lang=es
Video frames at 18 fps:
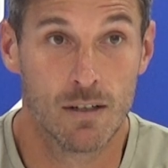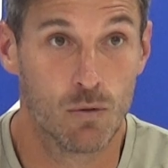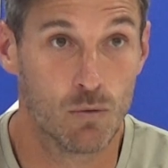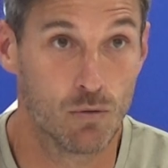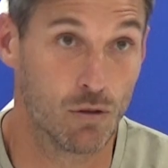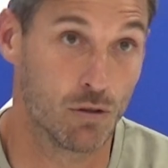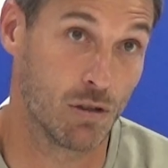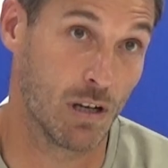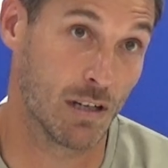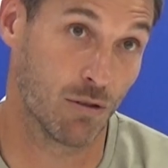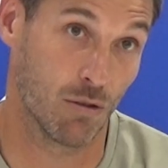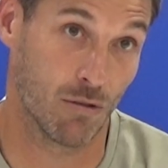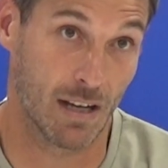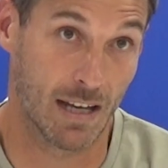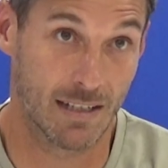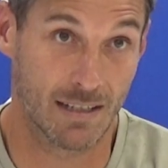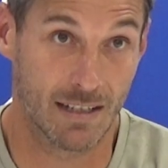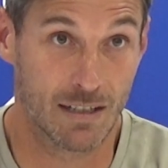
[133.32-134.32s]
unos días
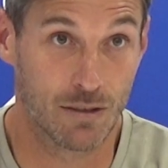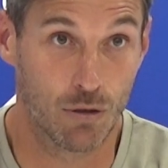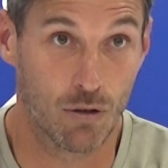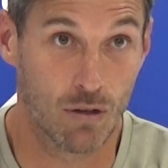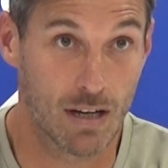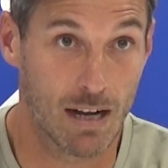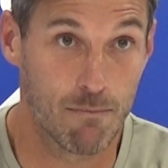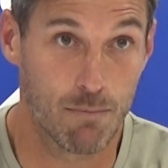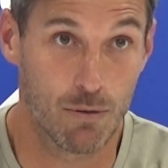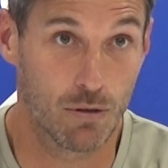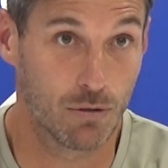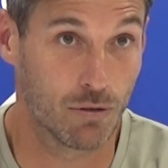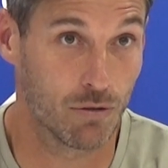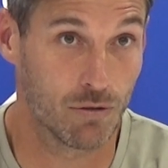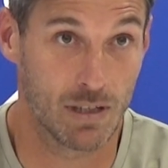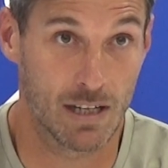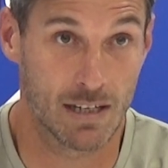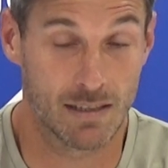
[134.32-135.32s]
toca desde dentro del campo,
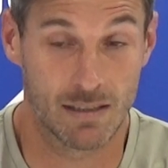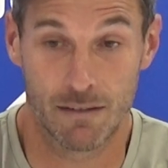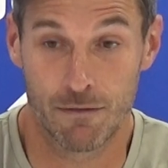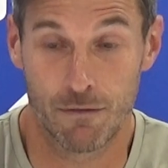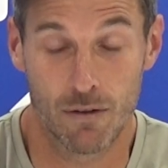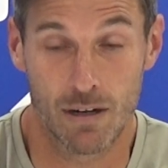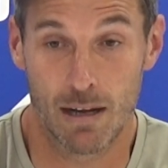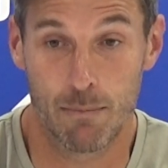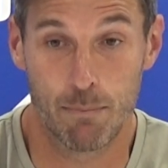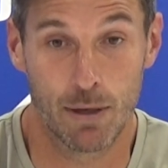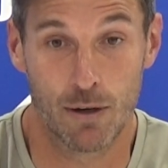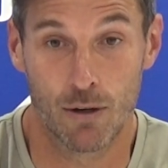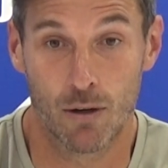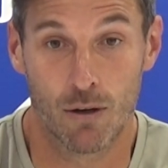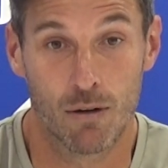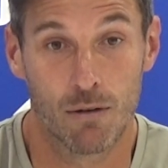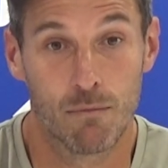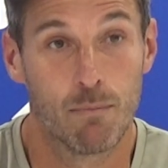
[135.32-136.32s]
otros días desde fuera,
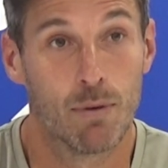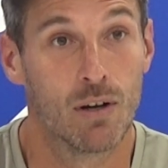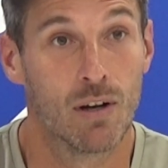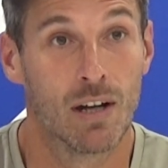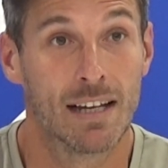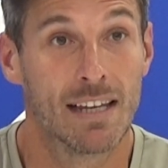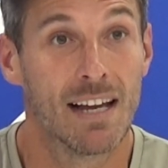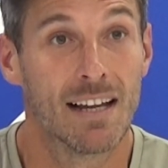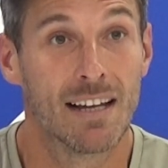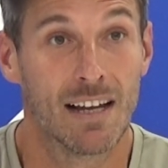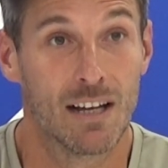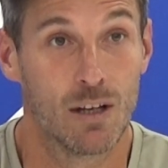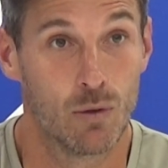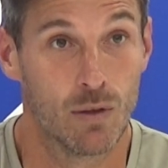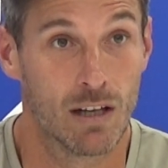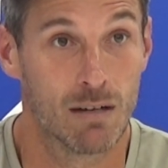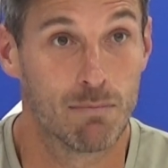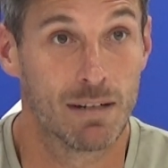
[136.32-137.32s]
pero, pero aquí hay que
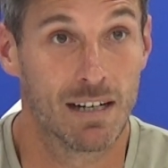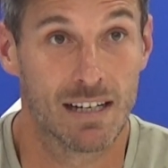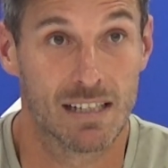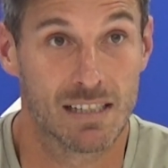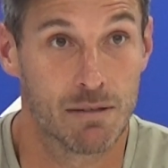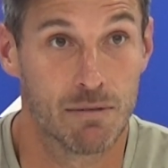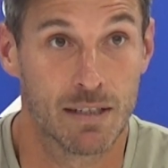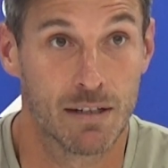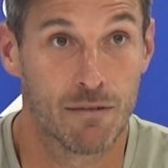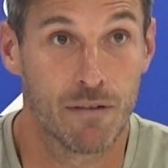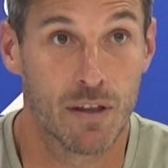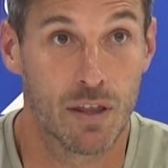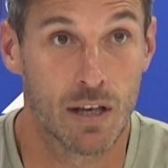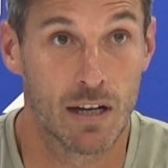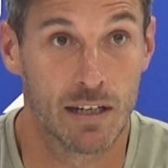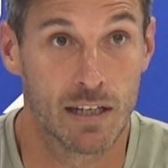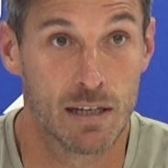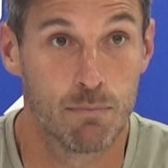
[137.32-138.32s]
ayudar para que se
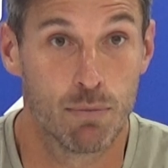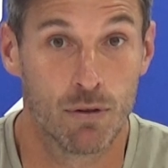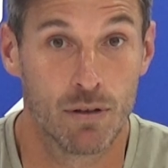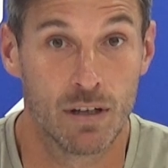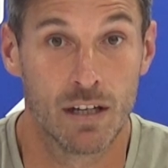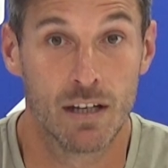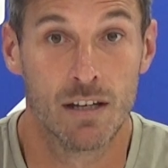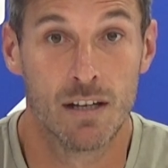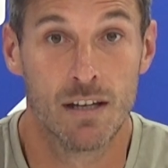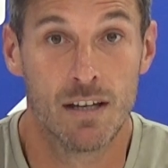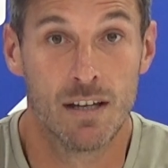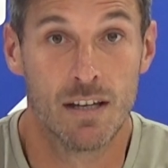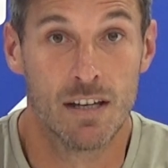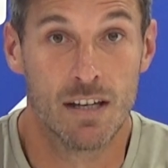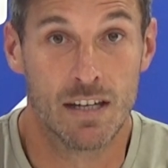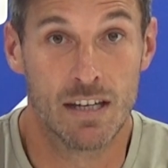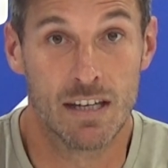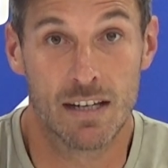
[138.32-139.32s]
beneficie el equipo y,
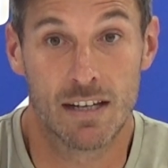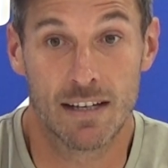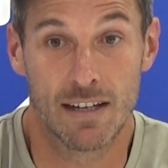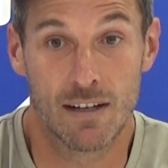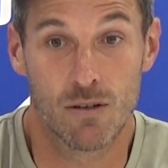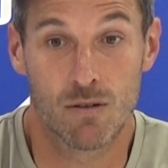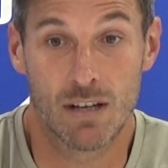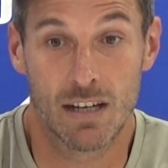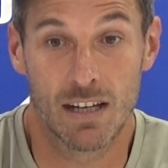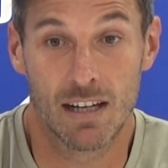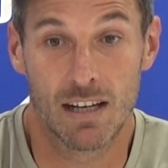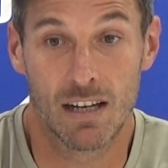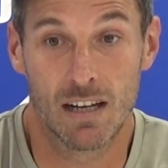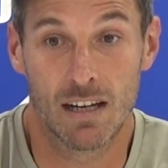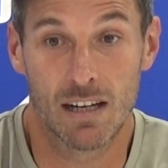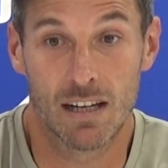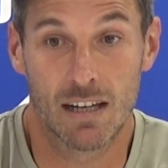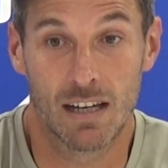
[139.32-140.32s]
y creo
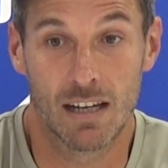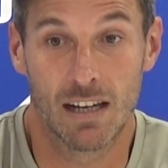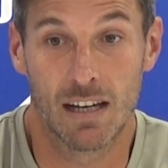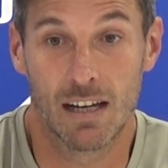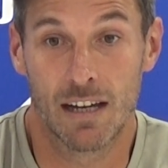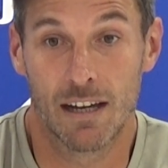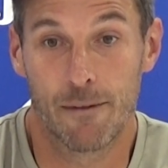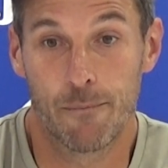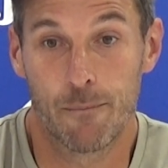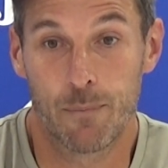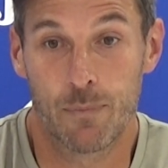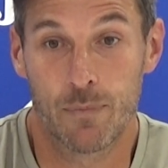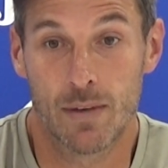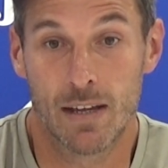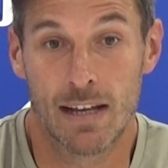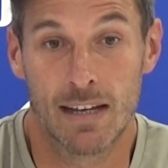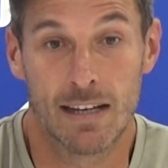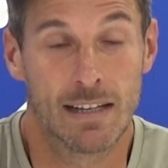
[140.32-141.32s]
que, que,
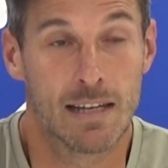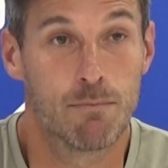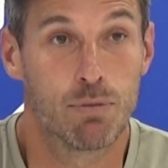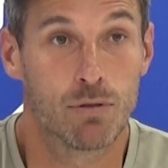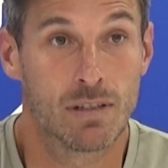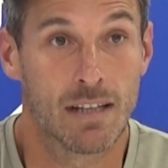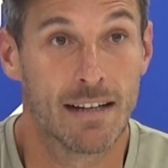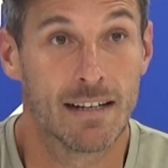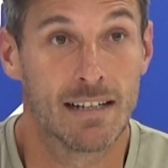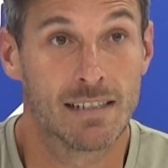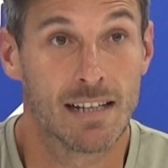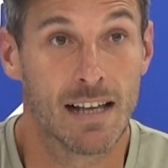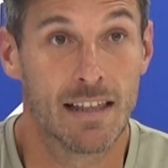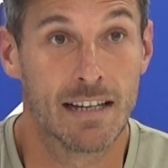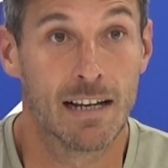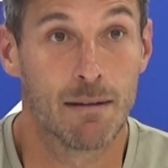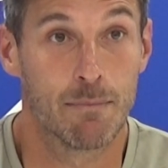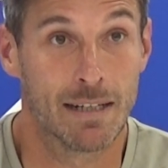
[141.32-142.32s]
mm, el equipo está en esa
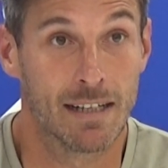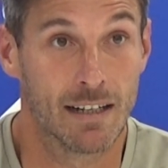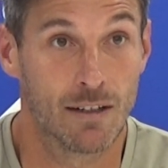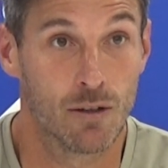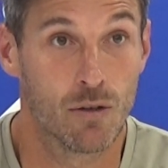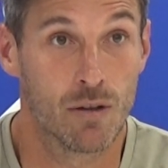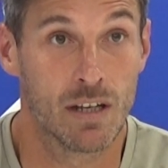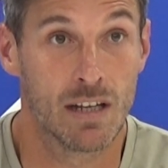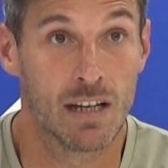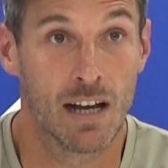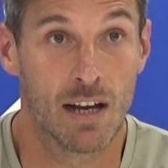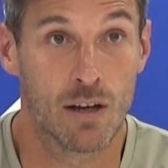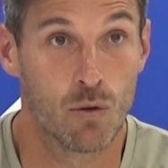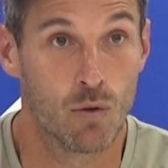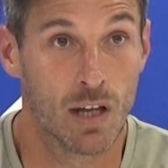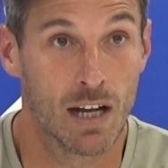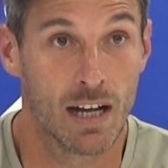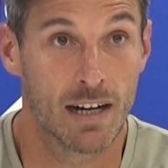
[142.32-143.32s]
dinámica ¿no? de
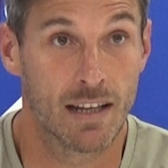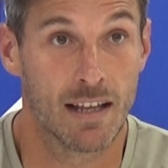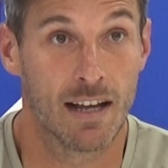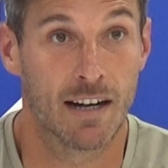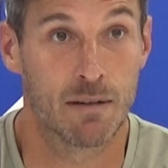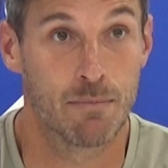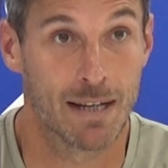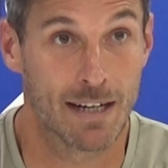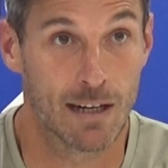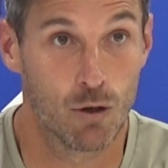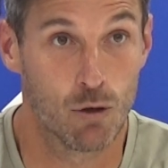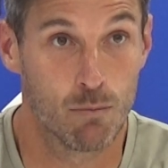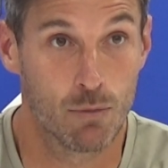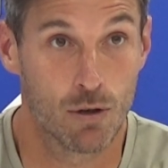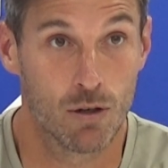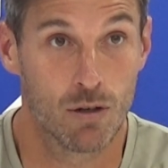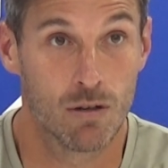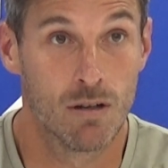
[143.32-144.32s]
ayudar, de arrimar el
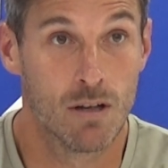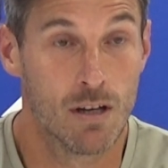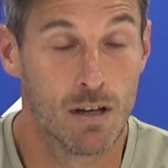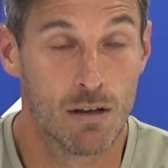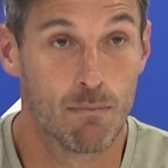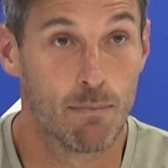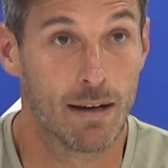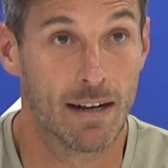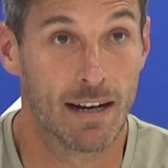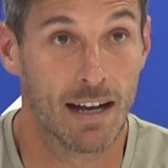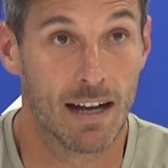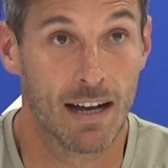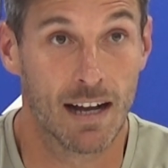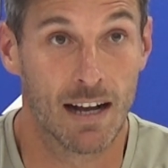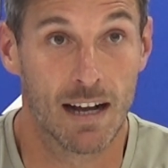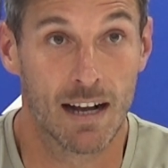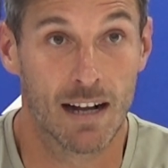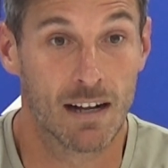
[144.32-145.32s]
hombro
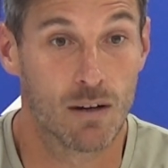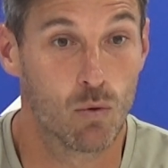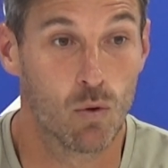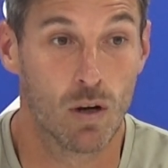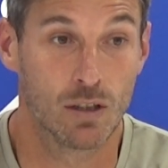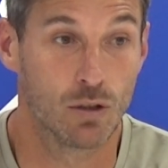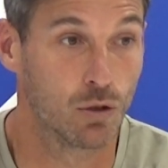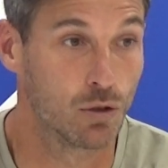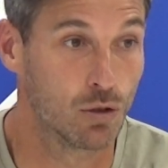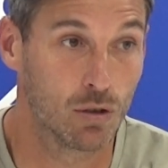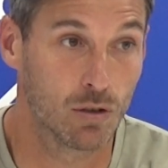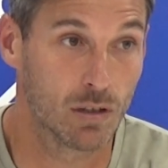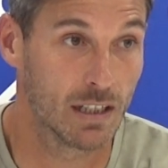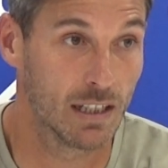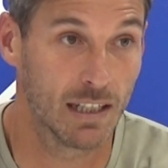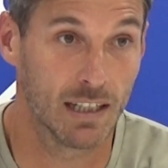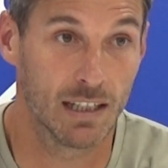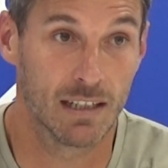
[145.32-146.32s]
para cuando
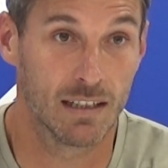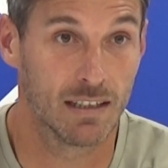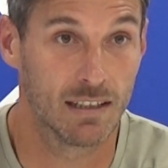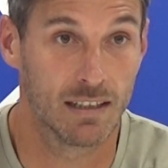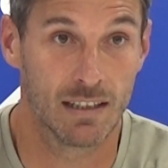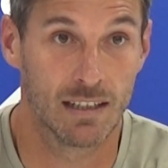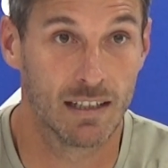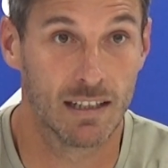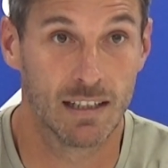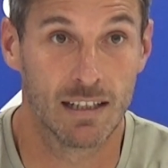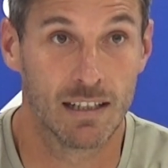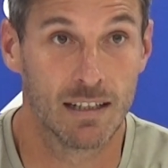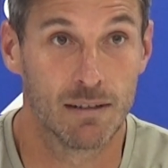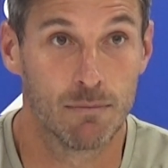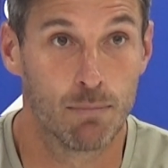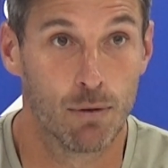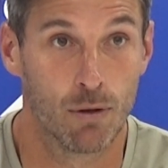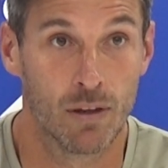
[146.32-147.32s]
toque
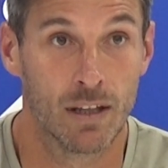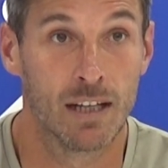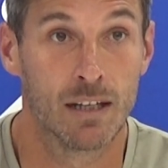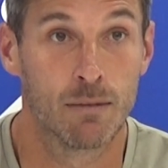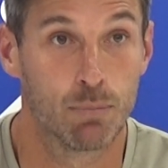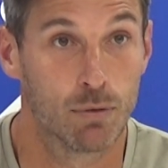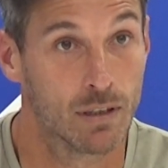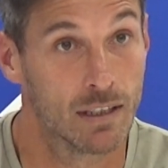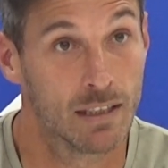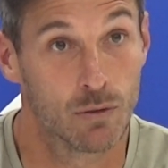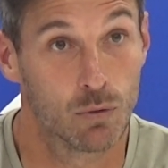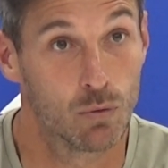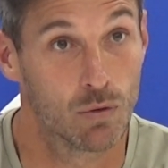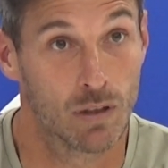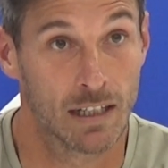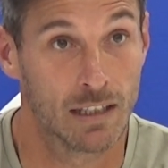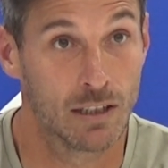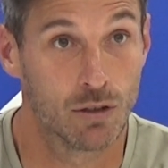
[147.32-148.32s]
eh, poder poner
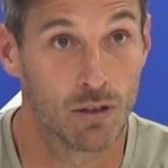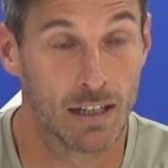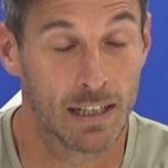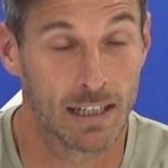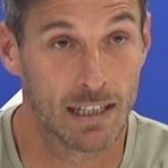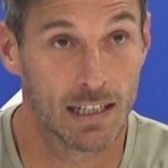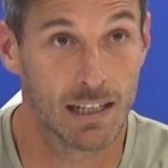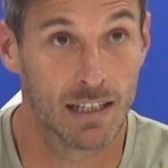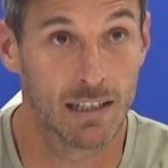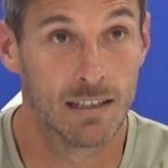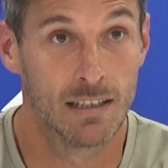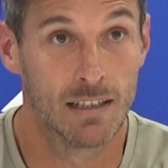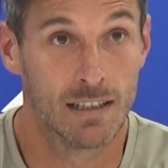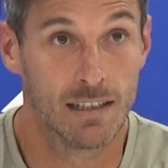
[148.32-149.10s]
tu granito de arena